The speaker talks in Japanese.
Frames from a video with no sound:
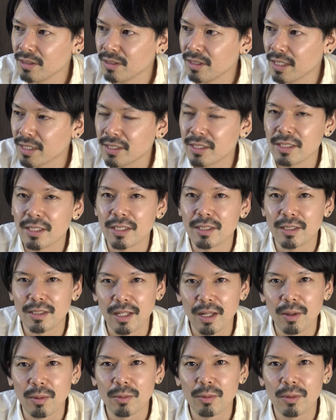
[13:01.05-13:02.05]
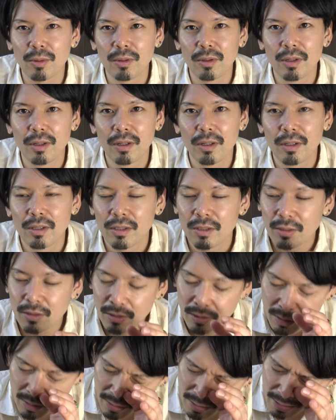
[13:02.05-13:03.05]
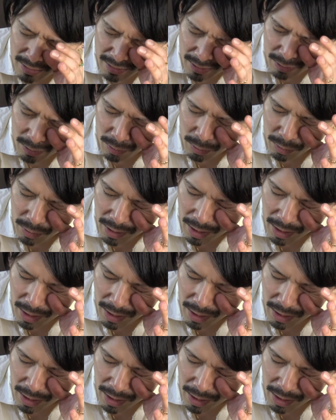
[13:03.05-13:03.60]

らしいですね本当いいやつだと本当